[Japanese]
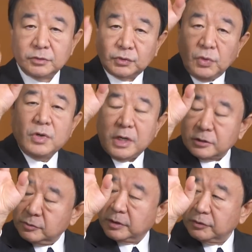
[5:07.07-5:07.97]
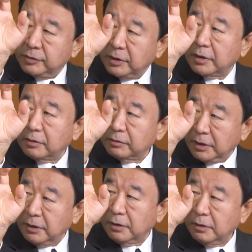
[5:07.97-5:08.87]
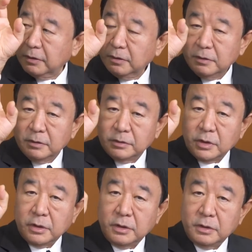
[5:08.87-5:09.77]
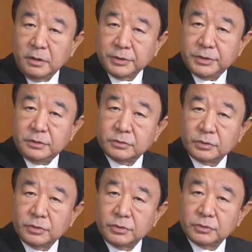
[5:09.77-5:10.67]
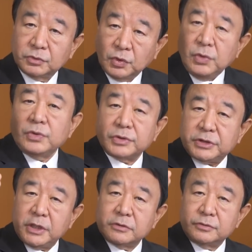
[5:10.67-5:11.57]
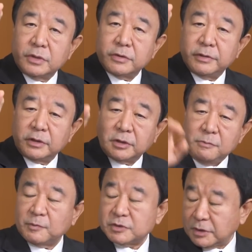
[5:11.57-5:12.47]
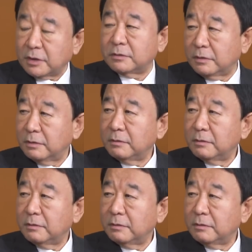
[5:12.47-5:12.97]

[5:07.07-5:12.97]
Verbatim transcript: 党があくまで上なので。だからはっきり言うと党の規約のが上で憲法下なんだよ